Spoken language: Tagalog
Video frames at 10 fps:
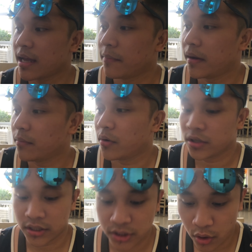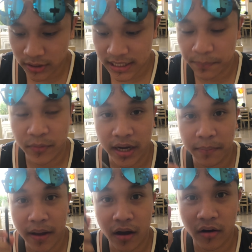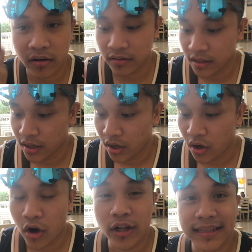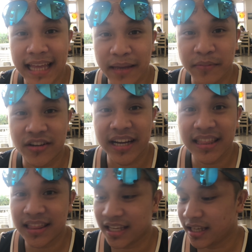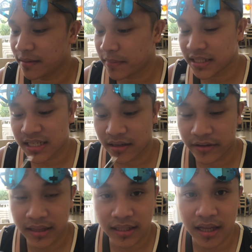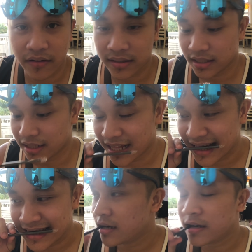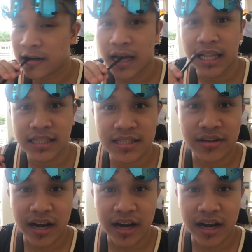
kasama, Mordor Choco Chip Cream. Ako, all-time green tea. Matcha green tea tawag dito. Let's